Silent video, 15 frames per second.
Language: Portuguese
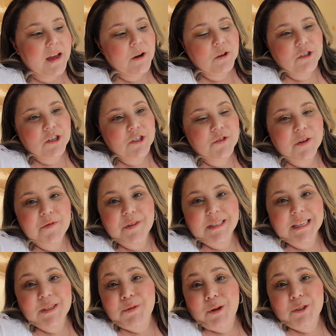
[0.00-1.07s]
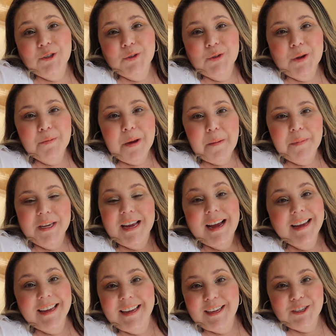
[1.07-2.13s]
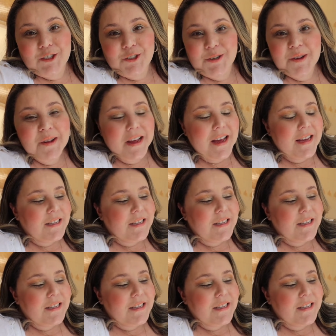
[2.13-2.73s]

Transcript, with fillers: Hoje a gente vai fazer as fotinhas com a minha amiga Regi.